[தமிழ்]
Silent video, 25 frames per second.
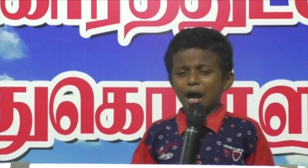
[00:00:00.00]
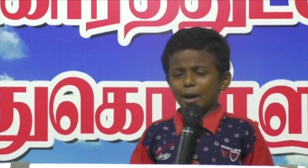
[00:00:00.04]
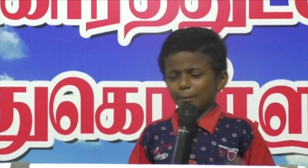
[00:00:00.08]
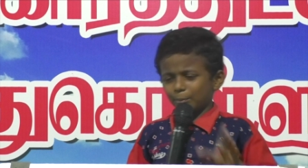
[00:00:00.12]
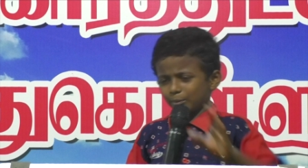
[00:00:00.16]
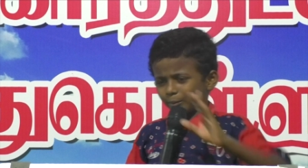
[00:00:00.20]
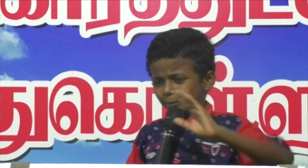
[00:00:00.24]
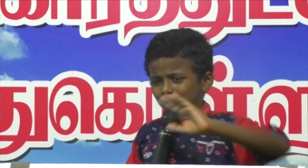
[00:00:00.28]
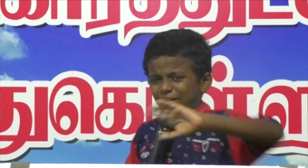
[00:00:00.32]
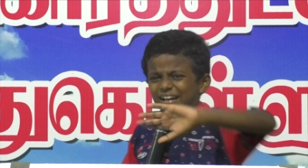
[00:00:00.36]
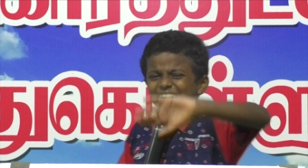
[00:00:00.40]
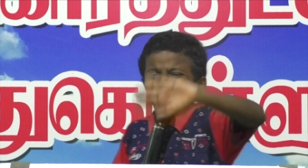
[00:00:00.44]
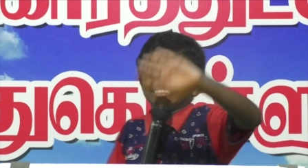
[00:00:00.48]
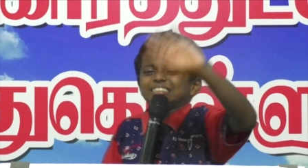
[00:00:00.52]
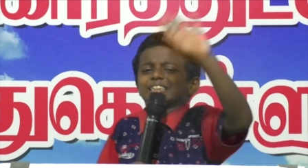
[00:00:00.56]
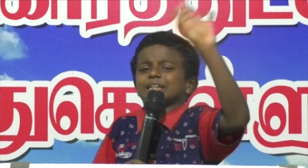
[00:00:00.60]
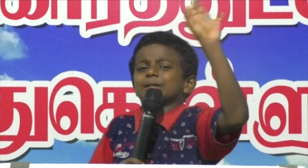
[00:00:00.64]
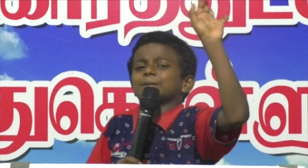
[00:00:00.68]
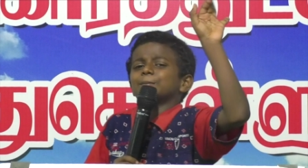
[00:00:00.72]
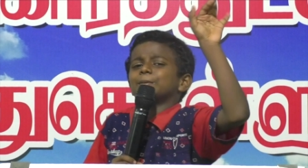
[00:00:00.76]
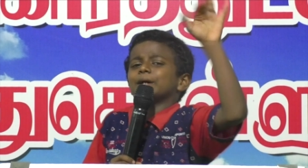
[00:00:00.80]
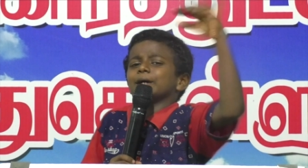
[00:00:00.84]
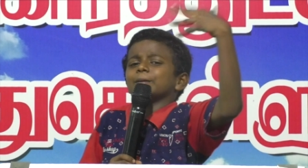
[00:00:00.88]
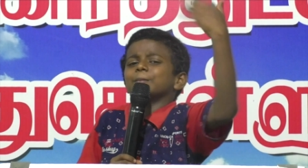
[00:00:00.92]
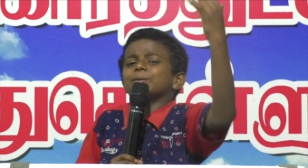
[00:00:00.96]
அப்போ
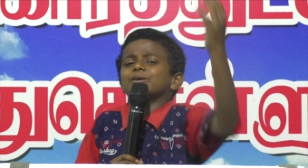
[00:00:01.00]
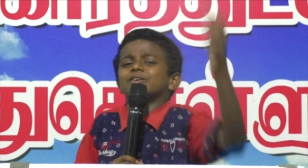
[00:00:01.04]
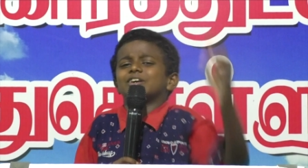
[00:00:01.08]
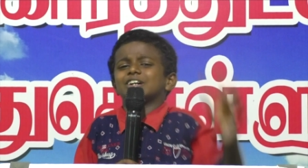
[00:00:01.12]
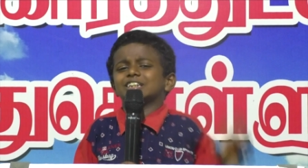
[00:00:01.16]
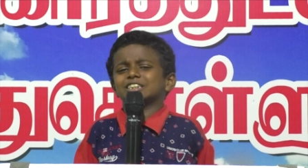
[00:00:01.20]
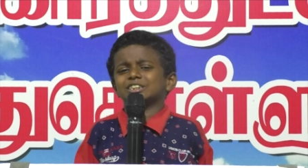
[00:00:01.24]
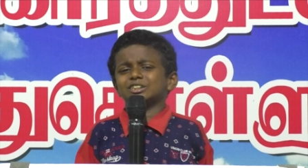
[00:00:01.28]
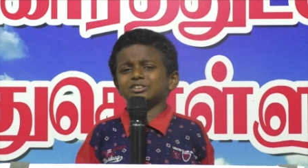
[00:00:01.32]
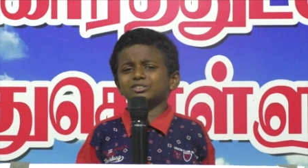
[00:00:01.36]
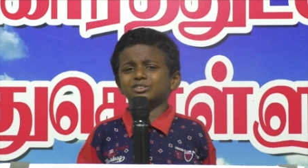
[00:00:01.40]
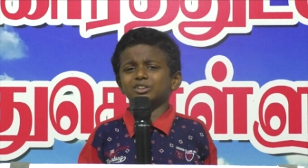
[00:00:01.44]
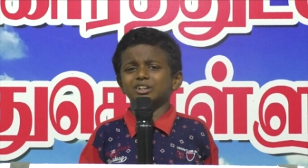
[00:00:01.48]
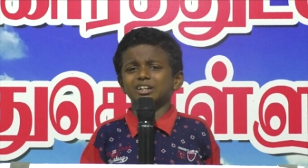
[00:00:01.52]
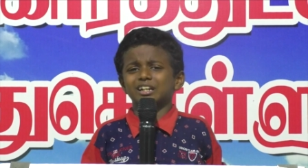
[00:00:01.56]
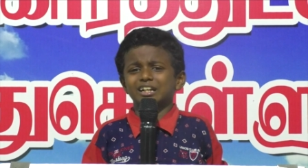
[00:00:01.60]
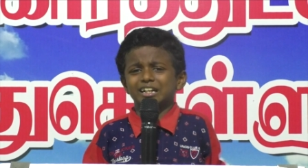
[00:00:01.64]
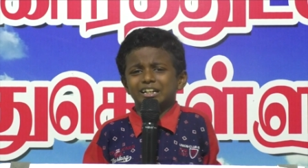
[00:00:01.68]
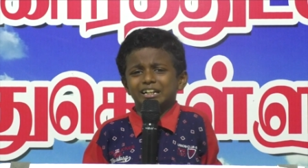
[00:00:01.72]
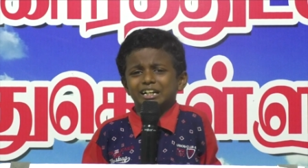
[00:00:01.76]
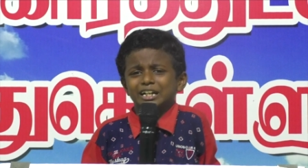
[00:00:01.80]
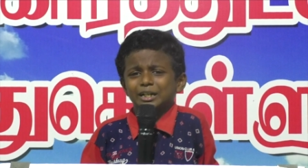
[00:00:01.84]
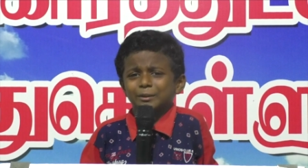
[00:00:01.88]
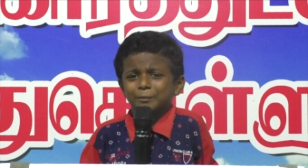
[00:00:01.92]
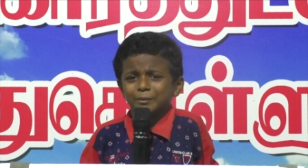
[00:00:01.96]
பாஸ்டர் பைபிள் வாசிக்க
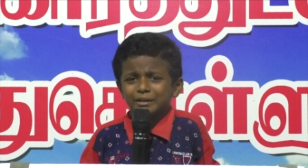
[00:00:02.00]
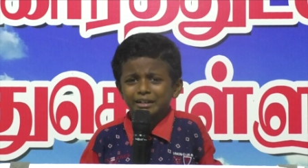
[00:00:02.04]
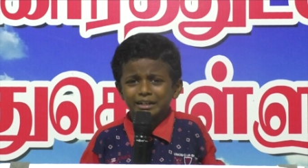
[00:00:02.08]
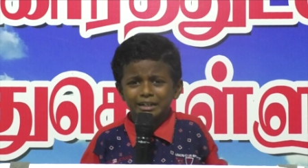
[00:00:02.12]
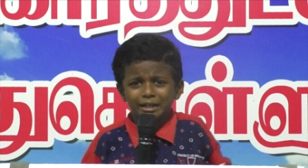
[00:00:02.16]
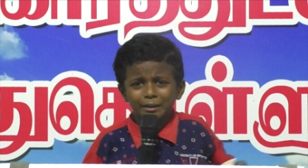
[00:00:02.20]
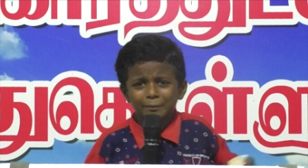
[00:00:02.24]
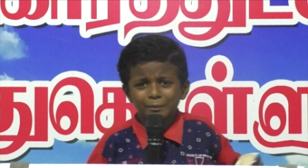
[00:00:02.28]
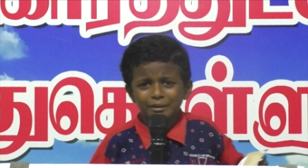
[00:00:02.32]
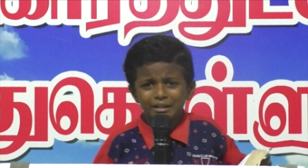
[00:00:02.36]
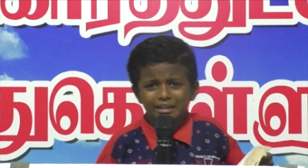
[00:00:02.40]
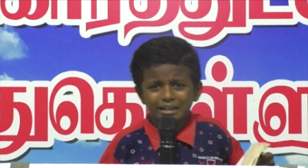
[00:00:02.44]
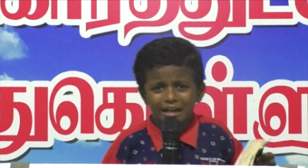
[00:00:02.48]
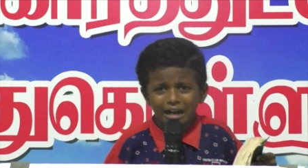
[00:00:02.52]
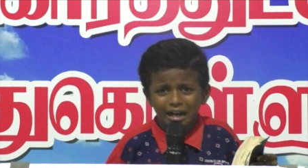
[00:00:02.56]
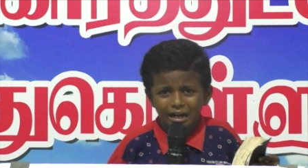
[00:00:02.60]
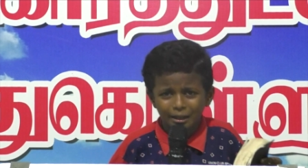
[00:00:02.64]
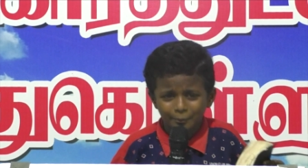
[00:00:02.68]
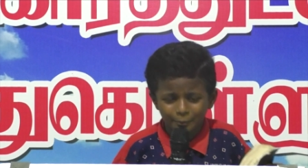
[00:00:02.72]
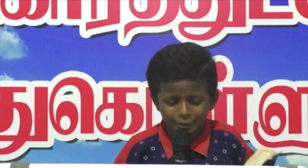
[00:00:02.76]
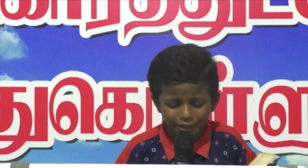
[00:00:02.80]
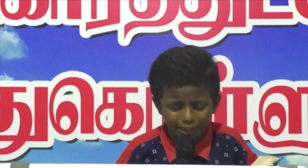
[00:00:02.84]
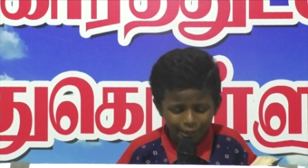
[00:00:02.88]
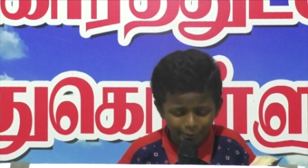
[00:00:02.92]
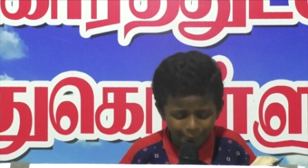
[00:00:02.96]
சொல்கிற ரெண்டு பேர் என்ன
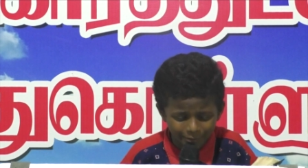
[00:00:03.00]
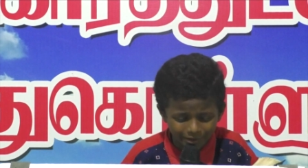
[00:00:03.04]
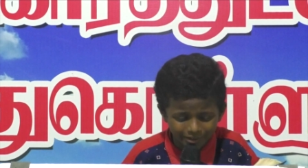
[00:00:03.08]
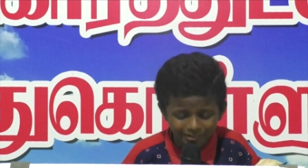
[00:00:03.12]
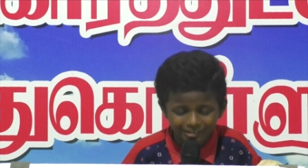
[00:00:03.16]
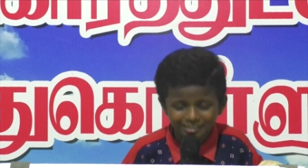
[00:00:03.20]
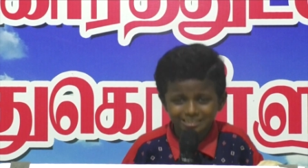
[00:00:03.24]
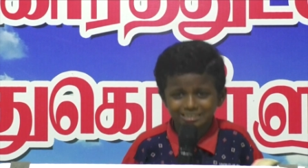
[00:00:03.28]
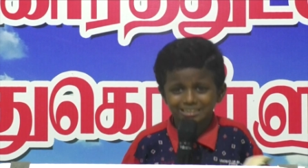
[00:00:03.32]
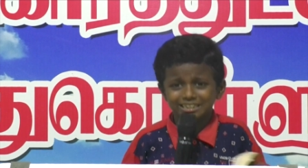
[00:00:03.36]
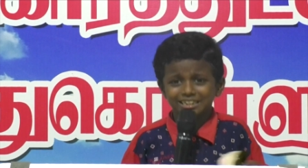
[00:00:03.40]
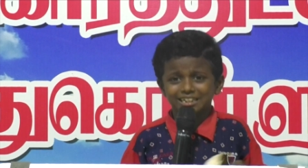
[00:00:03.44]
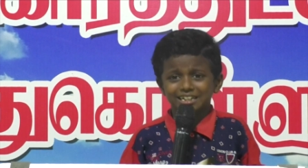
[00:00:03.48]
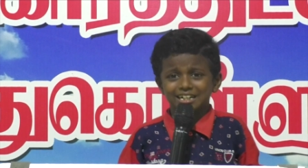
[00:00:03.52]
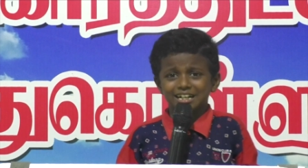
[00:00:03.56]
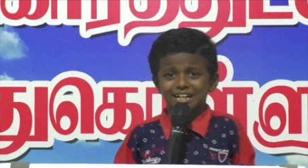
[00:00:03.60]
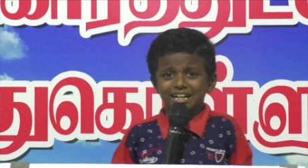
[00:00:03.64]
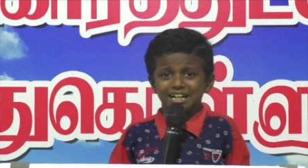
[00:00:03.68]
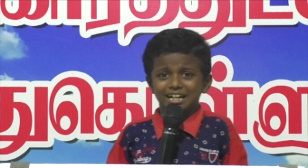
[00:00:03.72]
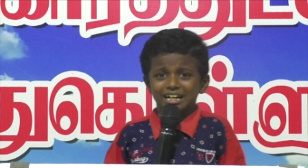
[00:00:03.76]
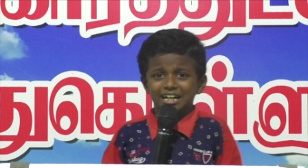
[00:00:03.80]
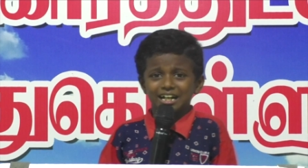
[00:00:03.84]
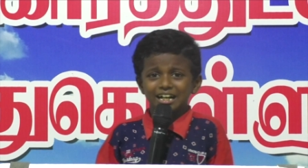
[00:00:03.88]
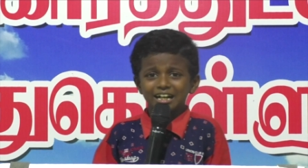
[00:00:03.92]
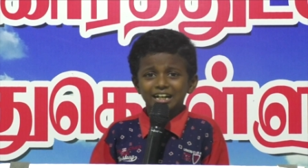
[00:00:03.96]
பண்ணுறாங்க பைபிளை
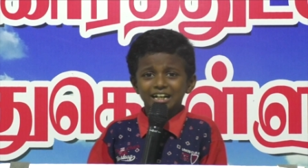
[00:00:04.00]
வாசிக்கிறாங்க